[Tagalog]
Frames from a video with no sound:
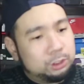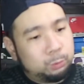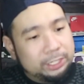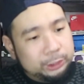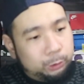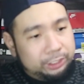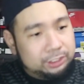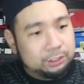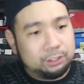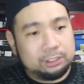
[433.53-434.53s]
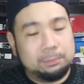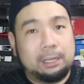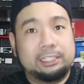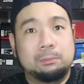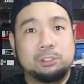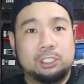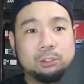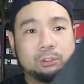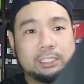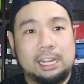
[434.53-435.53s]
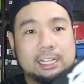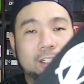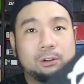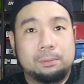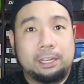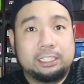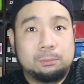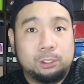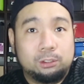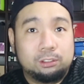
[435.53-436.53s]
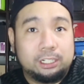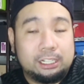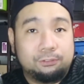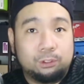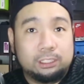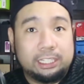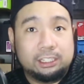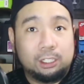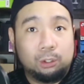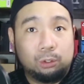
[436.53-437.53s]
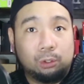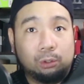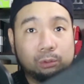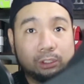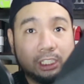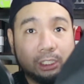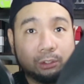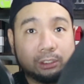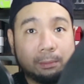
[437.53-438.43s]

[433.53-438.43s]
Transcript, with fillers: Sweat shorts, no? So makita mo dyan yung tag or makita mo yung Grateful Dead na logo dito